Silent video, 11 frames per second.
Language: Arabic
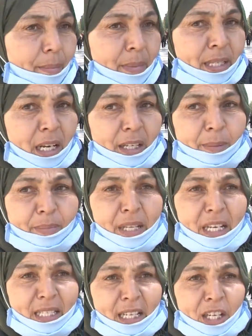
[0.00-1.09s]
مازال كي
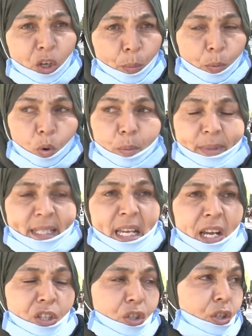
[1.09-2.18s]
بدا صغير عمره
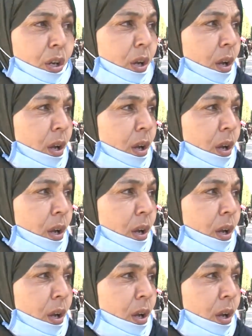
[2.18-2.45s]
15